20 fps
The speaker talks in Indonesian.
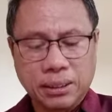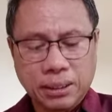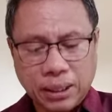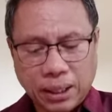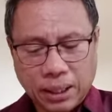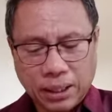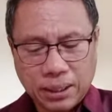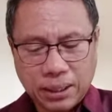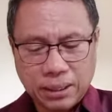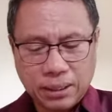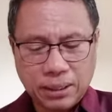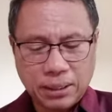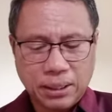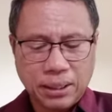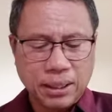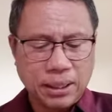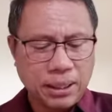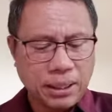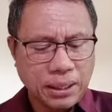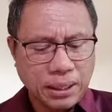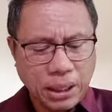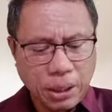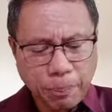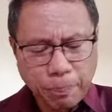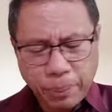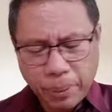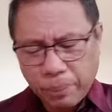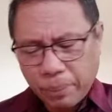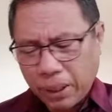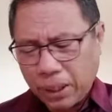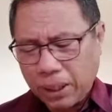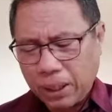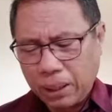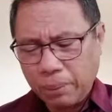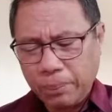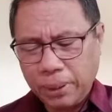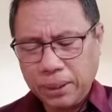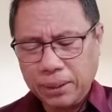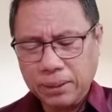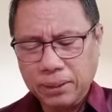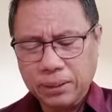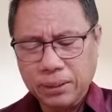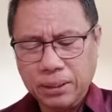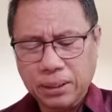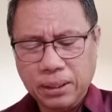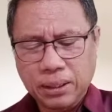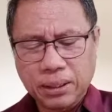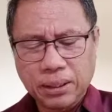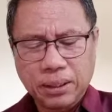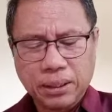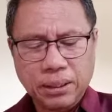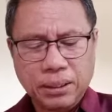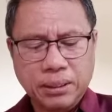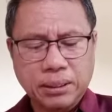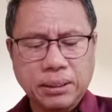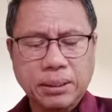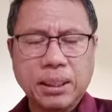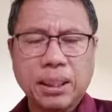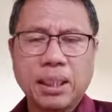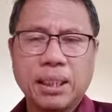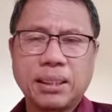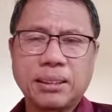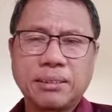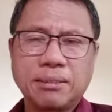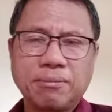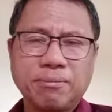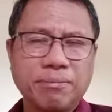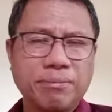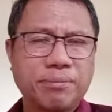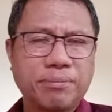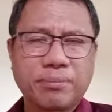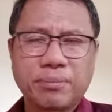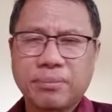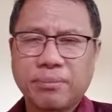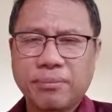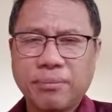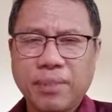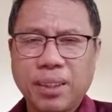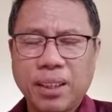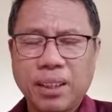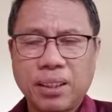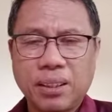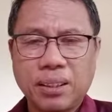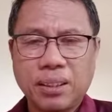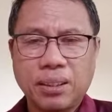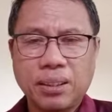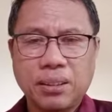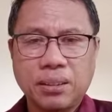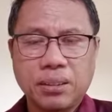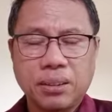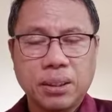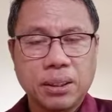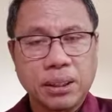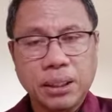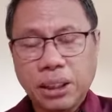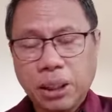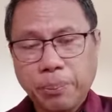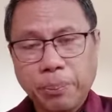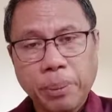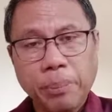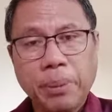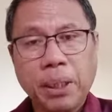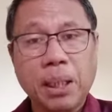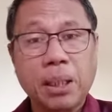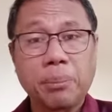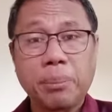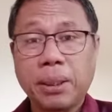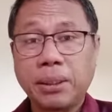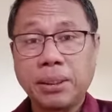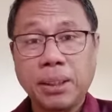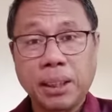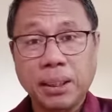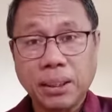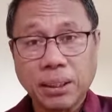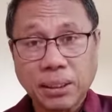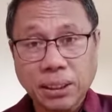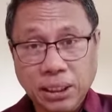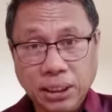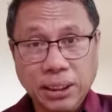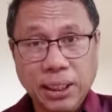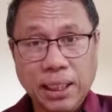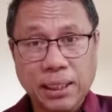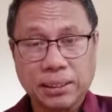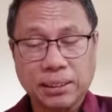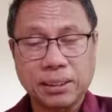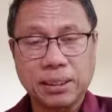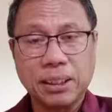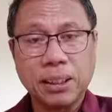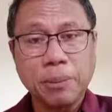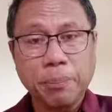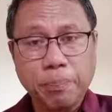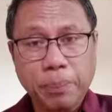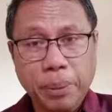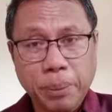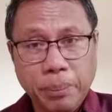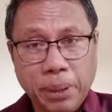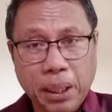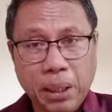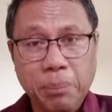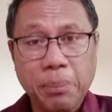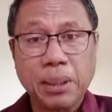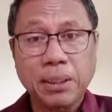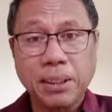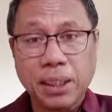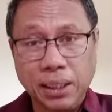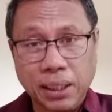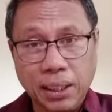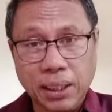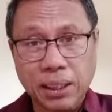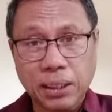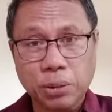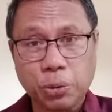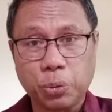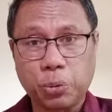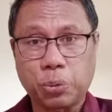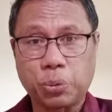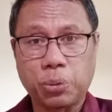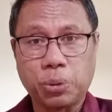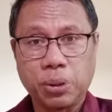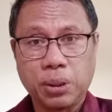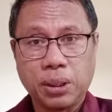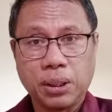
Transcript: Nah, ini pemahaman yang ini pemahaman yang sesat, ini pemahaman yang keliru.